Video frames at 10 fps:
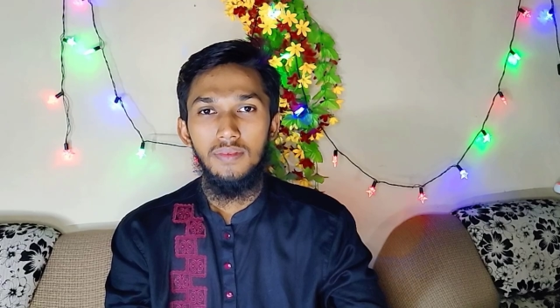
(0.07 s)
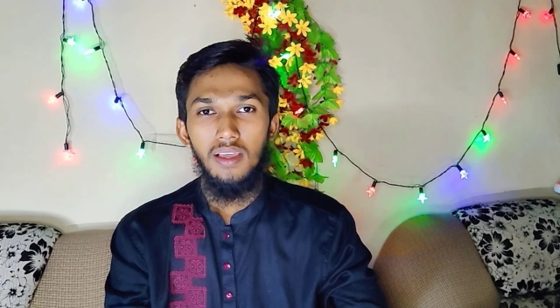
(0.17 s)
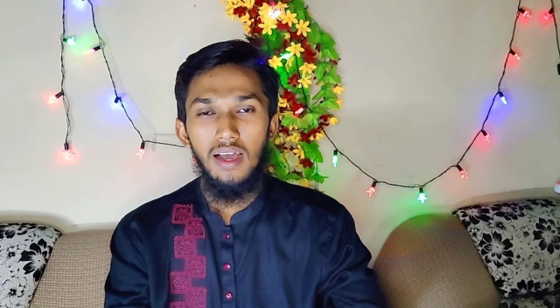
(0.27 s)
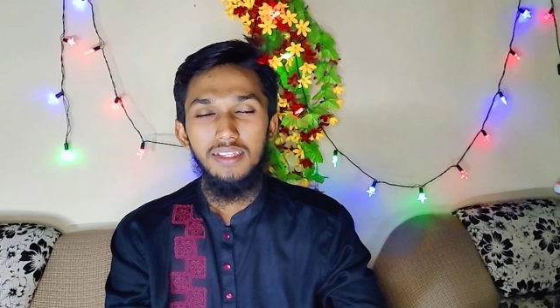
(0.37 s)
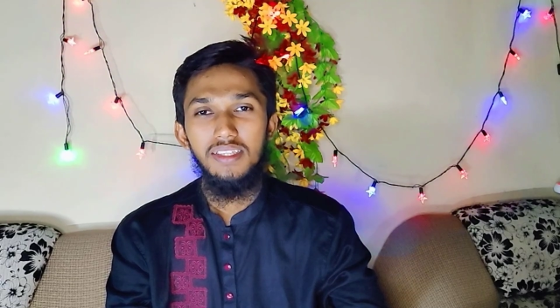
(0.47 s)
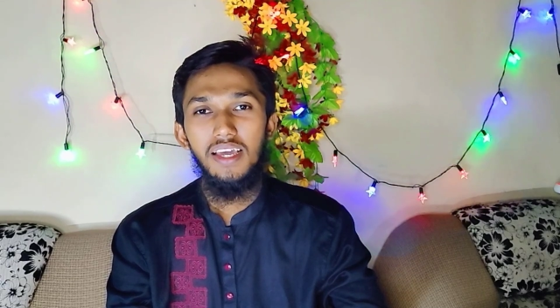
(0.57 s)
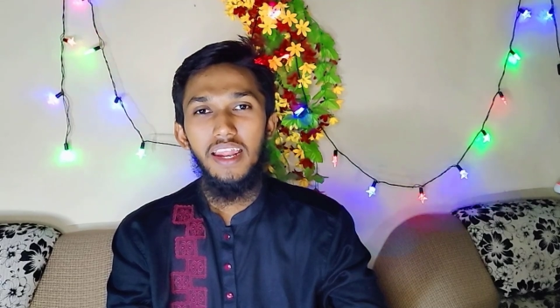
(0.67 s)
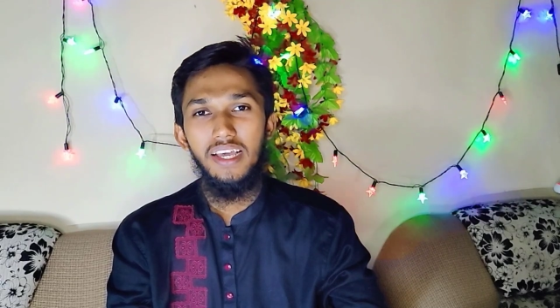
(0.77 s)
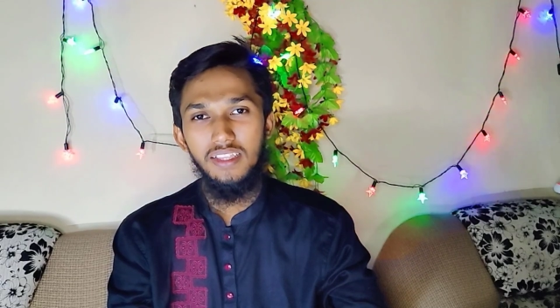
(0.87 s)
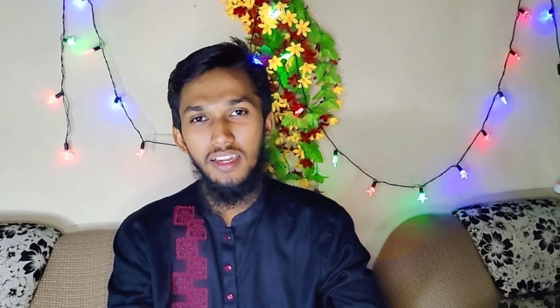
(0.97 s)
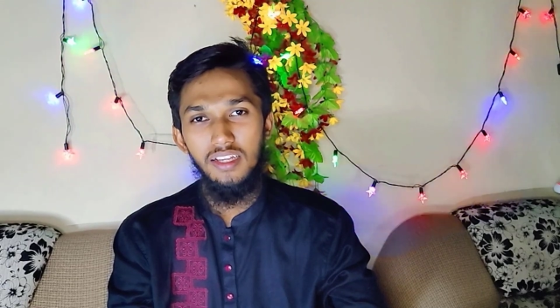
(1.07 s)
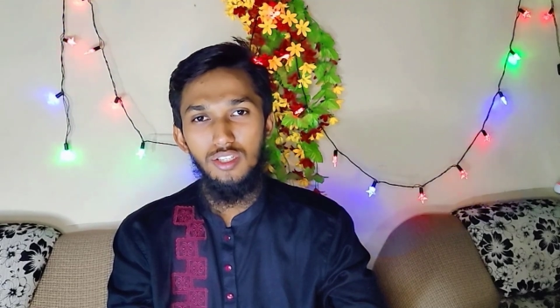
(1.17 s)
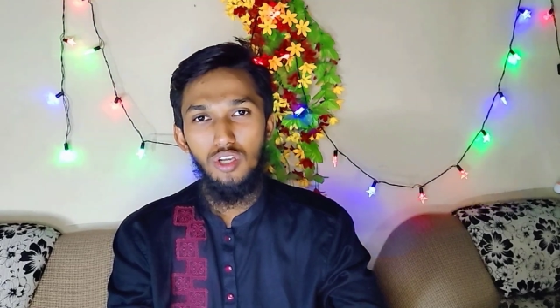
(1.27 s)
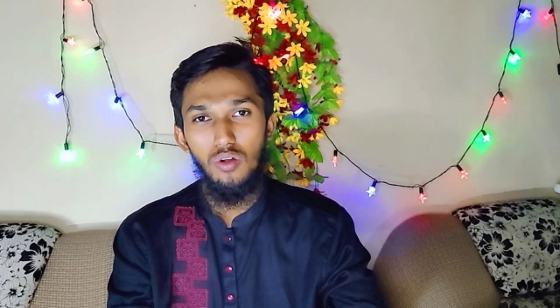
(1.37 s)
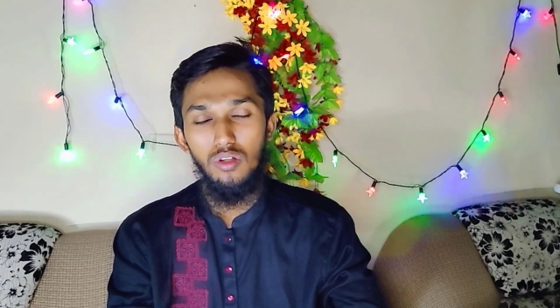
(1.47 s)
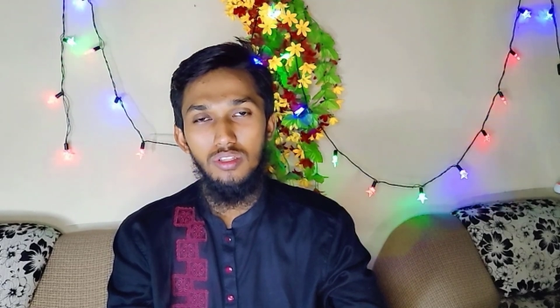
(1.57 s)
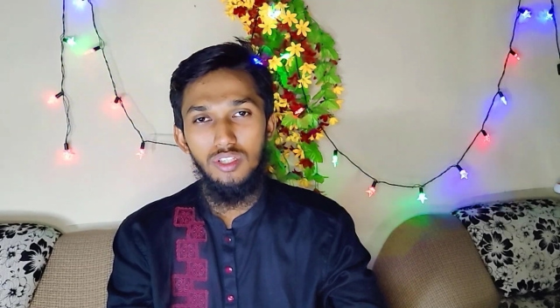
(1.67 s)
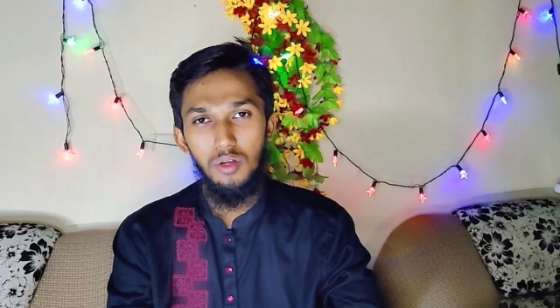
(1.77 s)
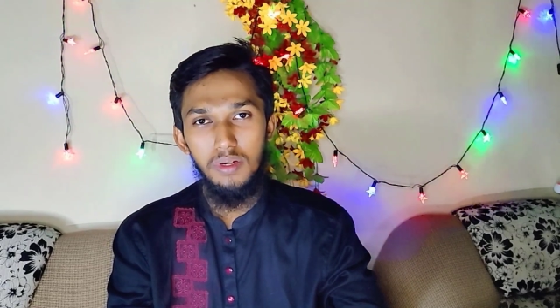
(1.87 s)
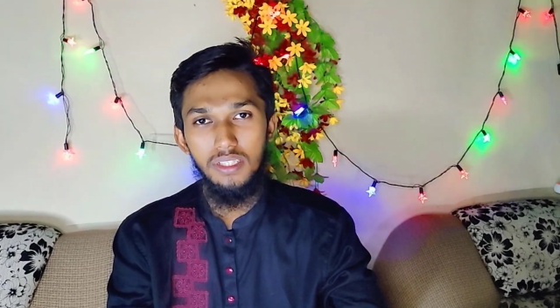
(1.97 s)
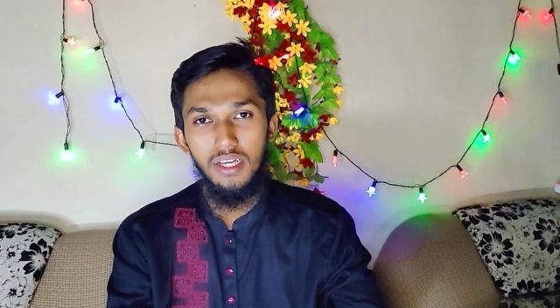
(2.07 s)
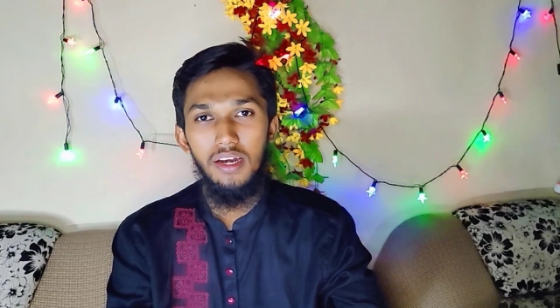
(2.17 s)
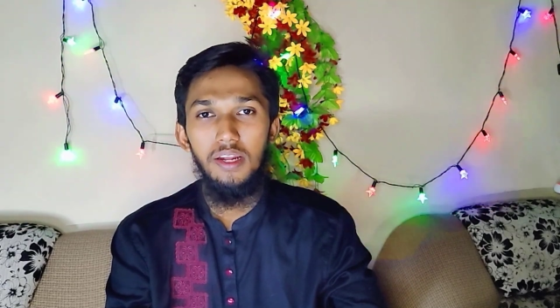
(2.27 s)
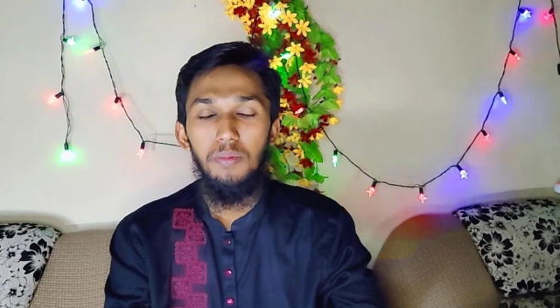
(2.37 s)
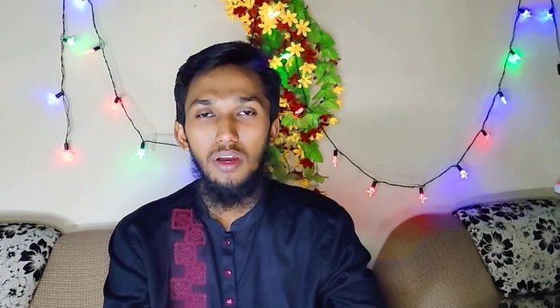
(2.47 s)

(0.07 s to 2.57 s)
আজকের একদিনের সকল জিরো বাচ্চা নেট বলা